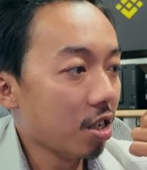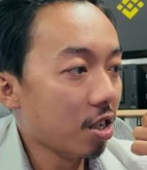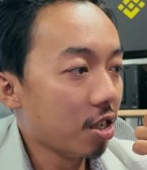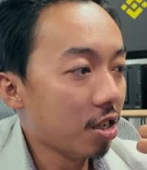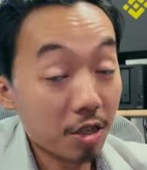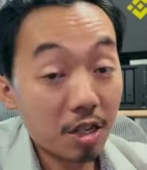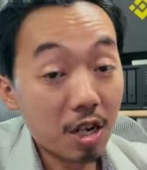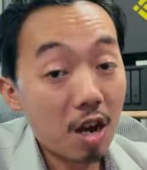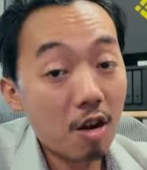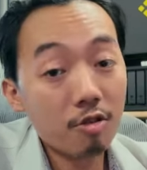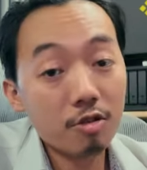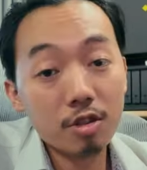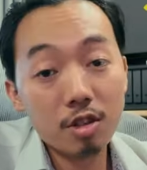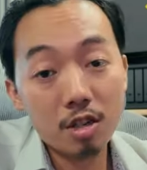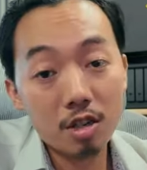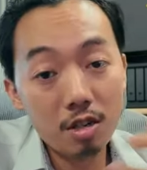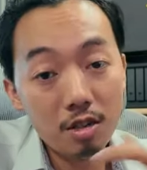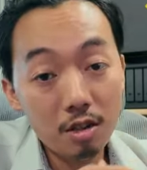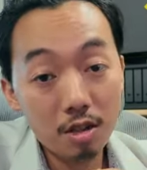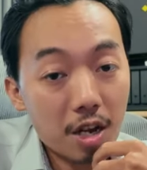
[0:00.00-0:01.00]
mình chào
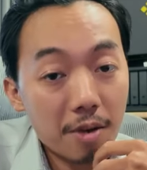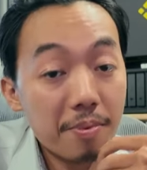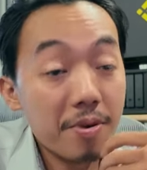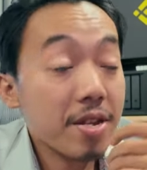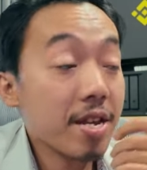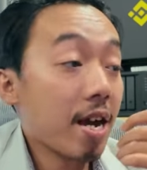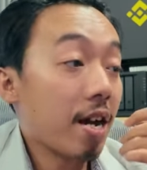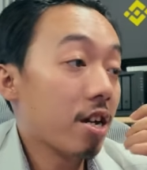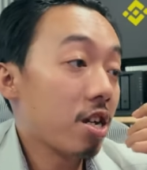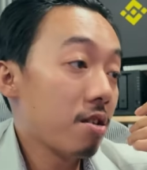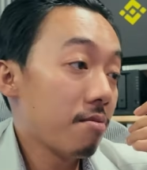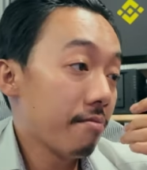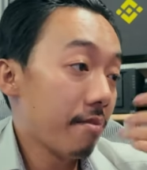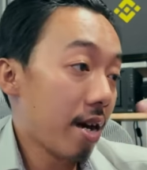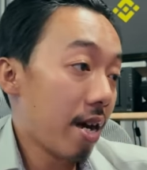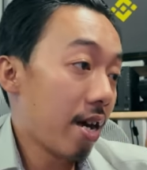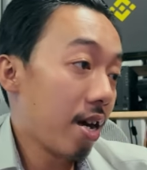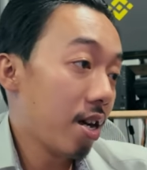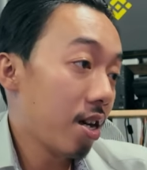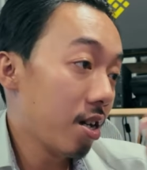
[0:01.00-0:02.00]
dưỡng đợi phía nhà
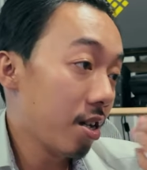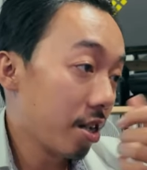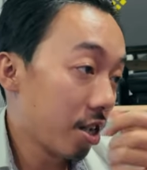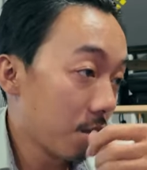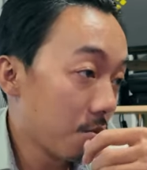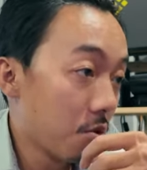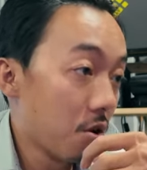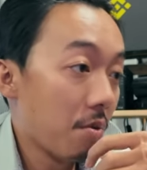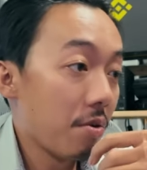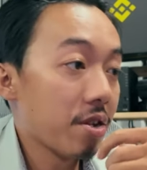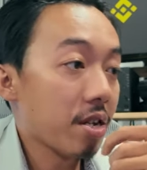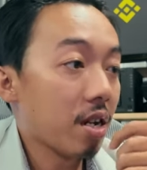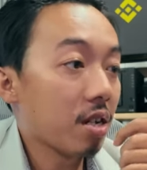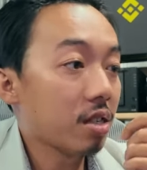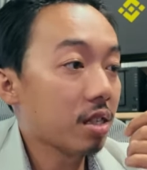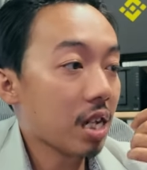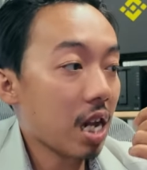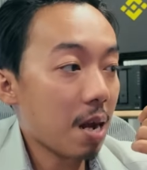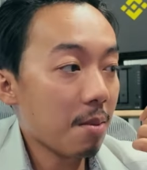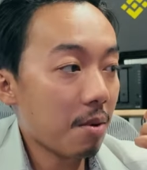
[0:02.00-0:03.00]
email rồi mở nhà
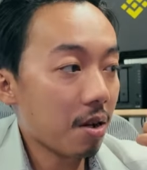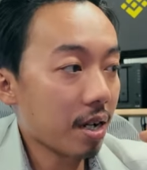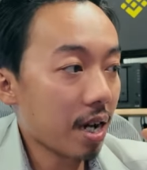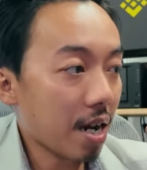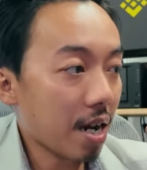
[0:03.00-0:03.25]
xa mà